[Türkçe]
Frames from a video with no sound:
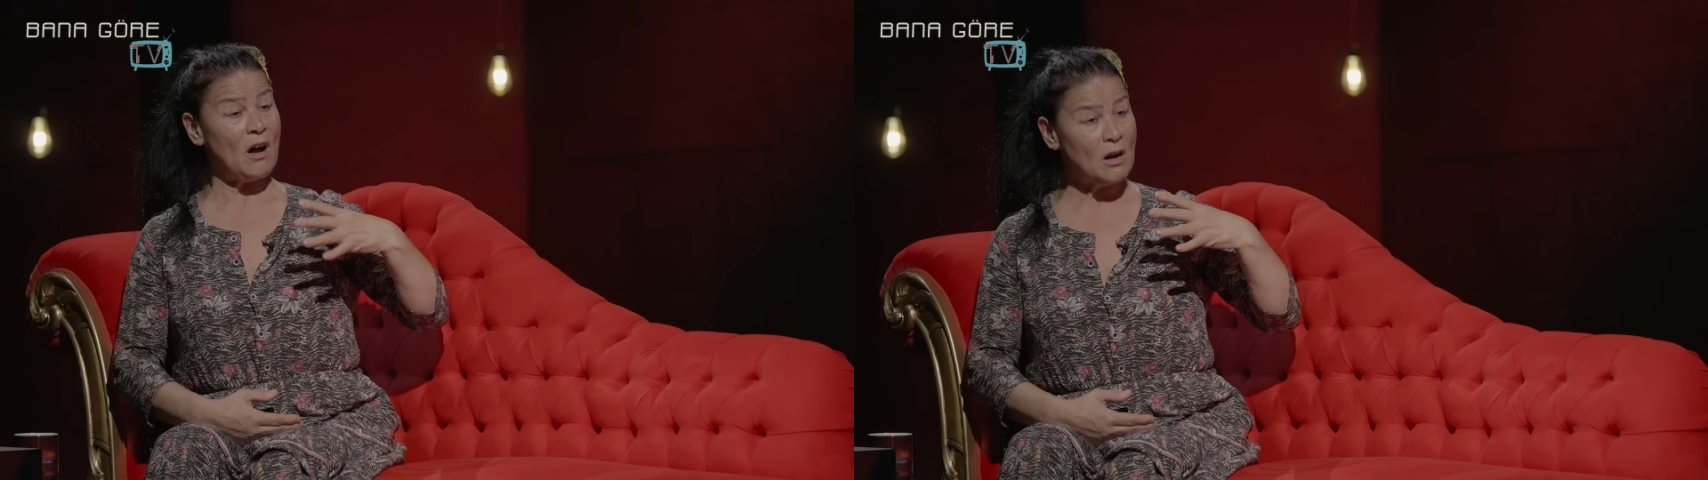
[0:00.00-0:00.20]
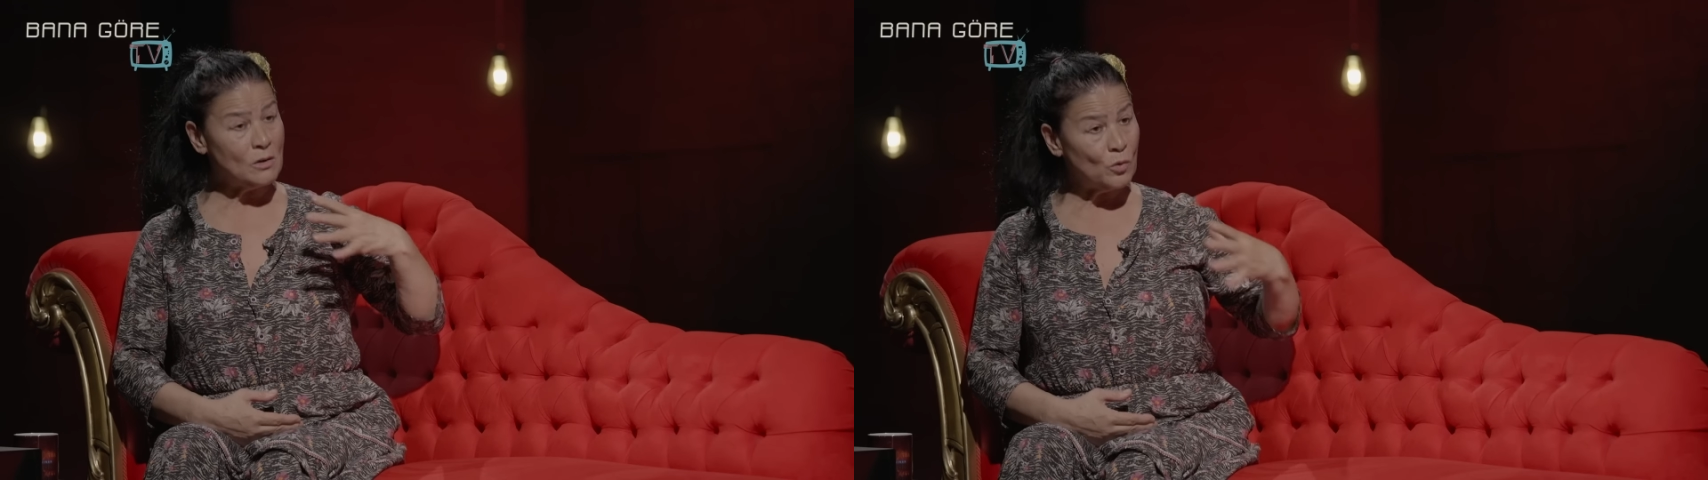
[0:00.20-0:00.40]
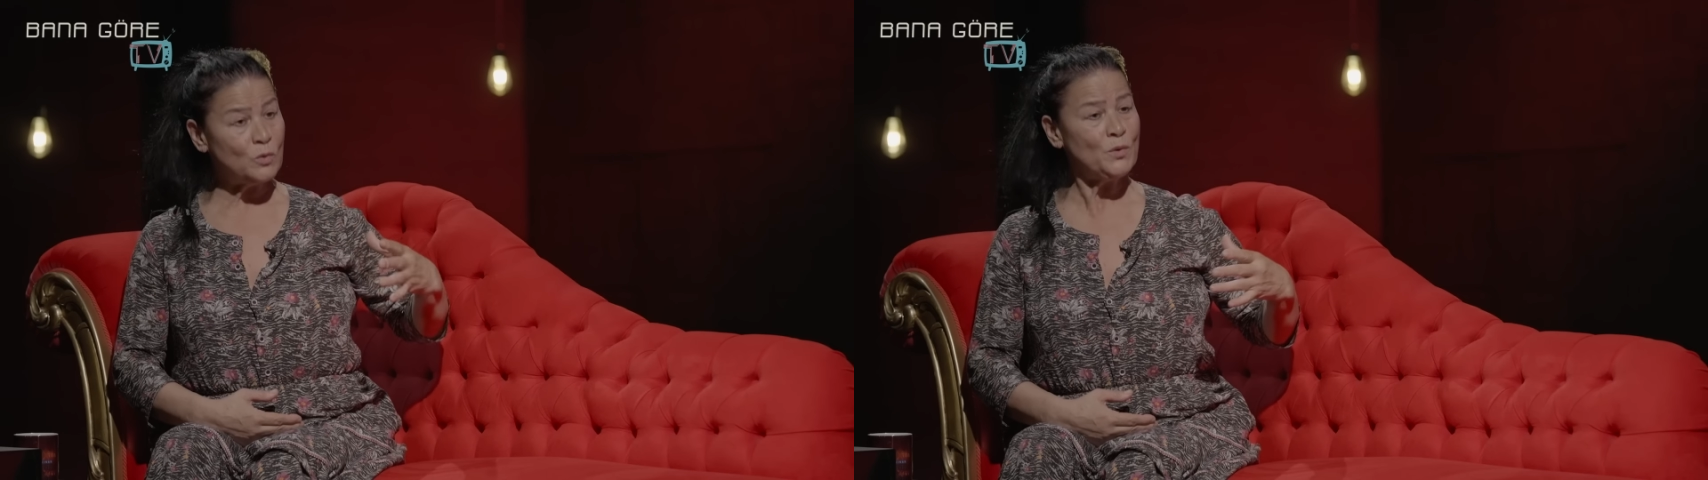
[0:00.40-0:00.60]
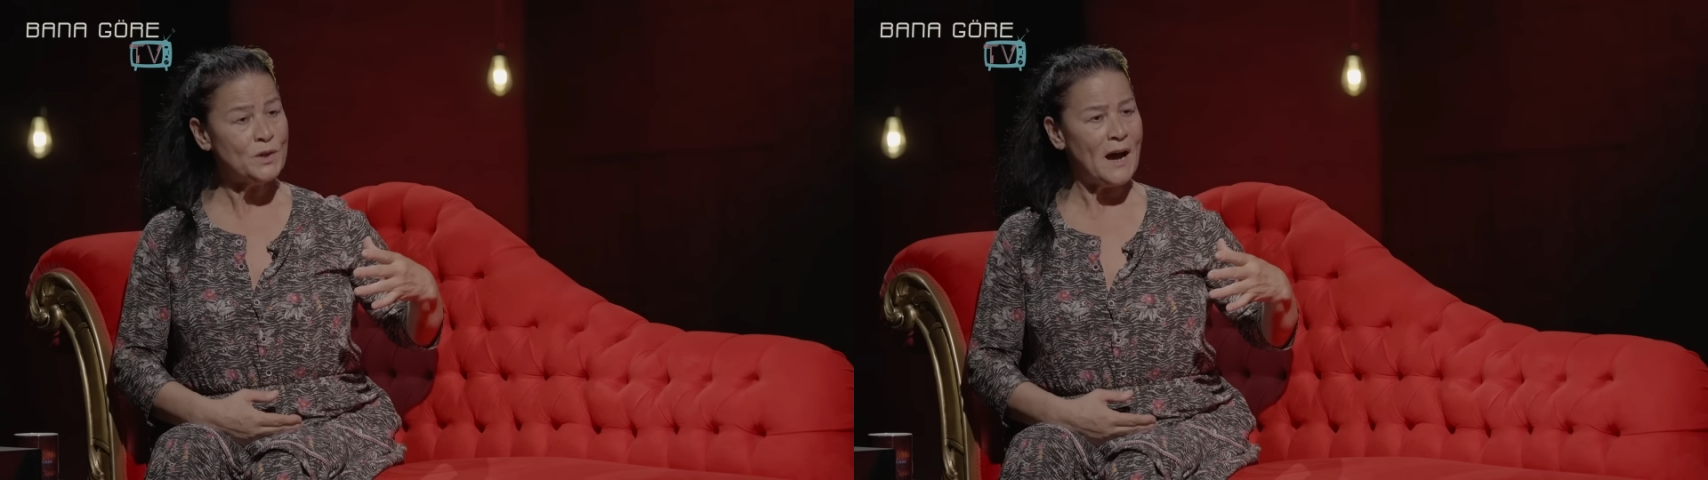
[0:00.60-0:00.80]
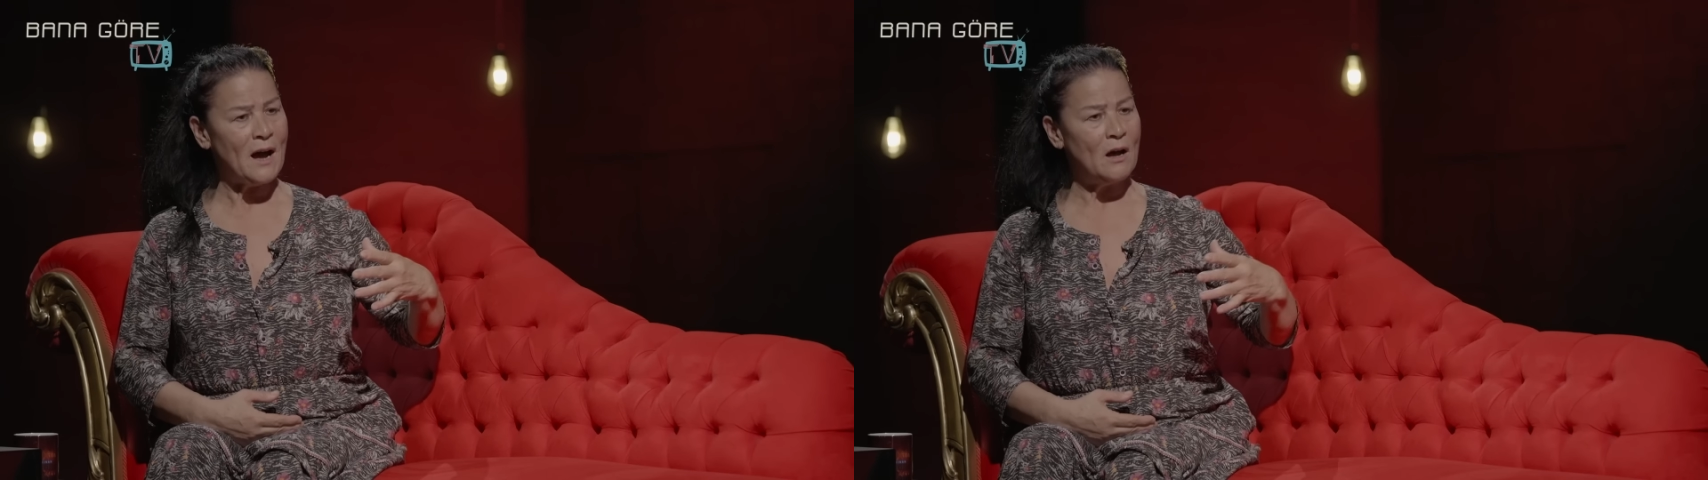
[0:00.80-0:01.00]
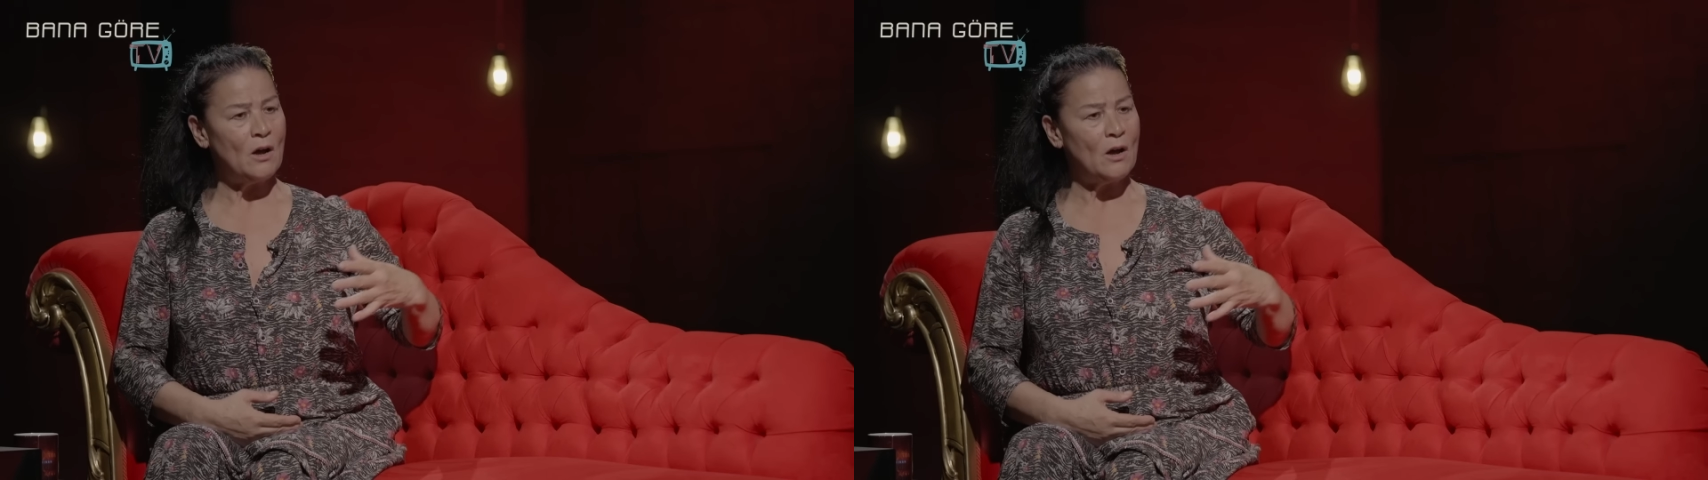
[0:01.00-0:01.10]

ağı olur ya.